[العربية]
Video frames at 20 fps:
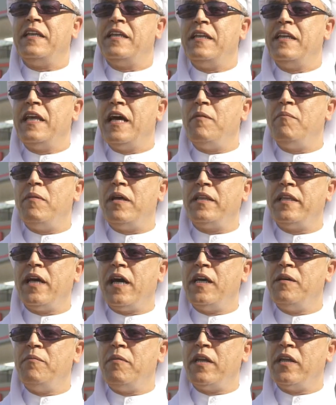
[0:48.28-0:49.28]
نأمل
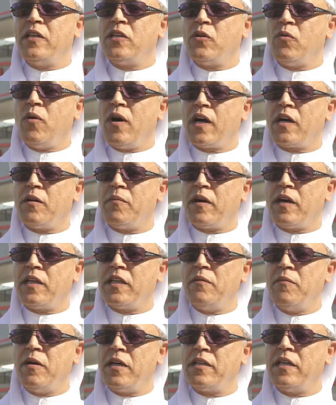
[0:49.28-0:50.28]
دائما أن تواكب
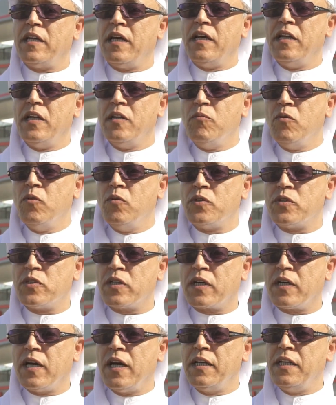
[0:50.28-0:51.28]
خدماتنا النمو
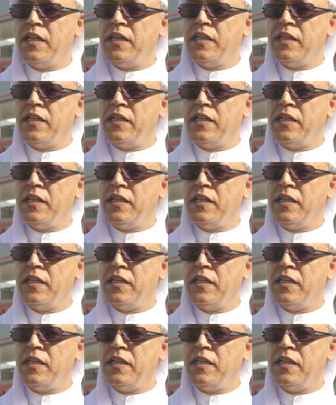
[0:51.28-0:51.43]
السكاني